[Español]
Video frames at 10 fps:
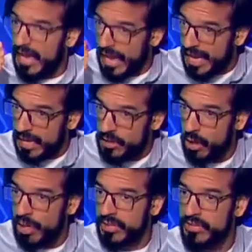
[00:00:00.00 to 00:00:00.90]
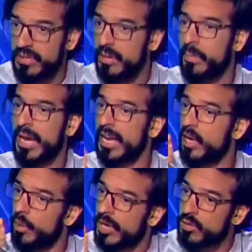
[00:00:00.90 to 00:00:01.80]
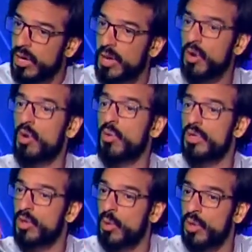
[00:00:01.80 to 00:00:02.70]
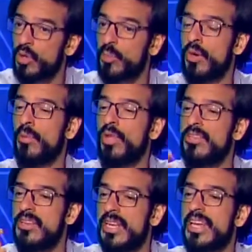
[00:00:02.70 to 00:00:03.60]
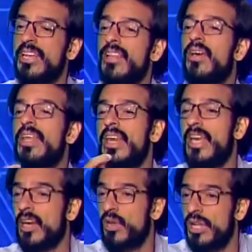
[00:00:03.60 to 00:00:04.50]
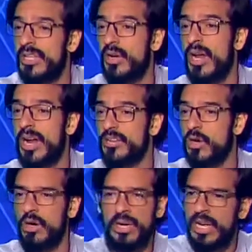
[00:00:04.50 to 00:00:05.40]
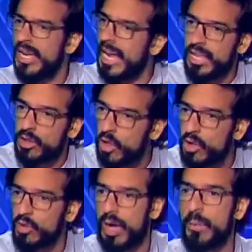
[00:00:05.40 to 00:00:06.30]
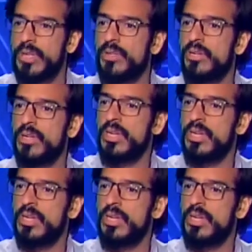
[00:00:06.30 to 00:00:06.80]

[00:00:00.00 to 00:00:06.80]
Elecciones, para que los venezolanos con nuestro voto podamos decidir quién debe dirigir los destinos de la nación en todos sus ámbitos.